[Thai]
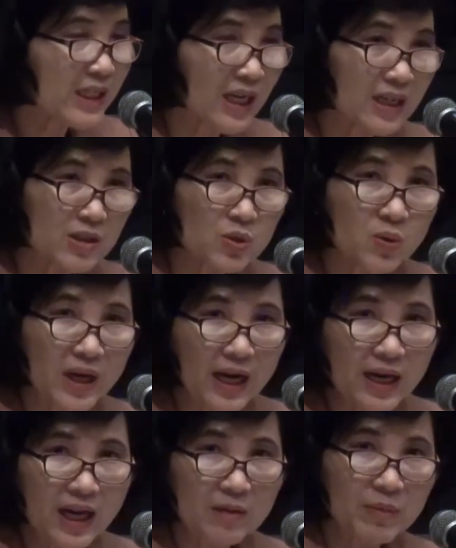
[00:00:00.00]
ยทางกระทรวง
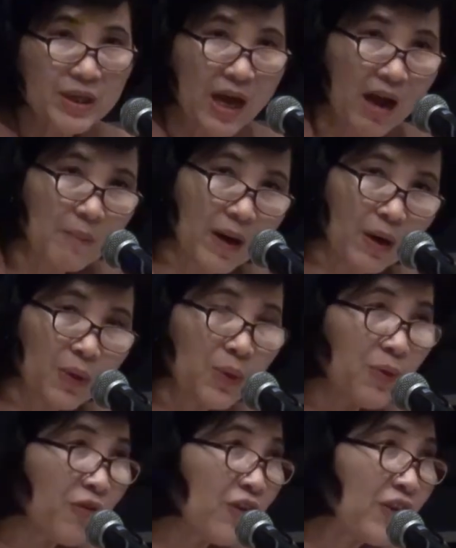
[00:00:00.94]
แรงงานพยายามเอา
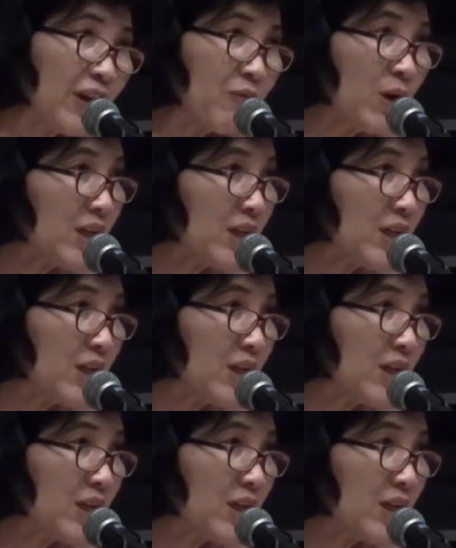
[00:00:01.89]
foreign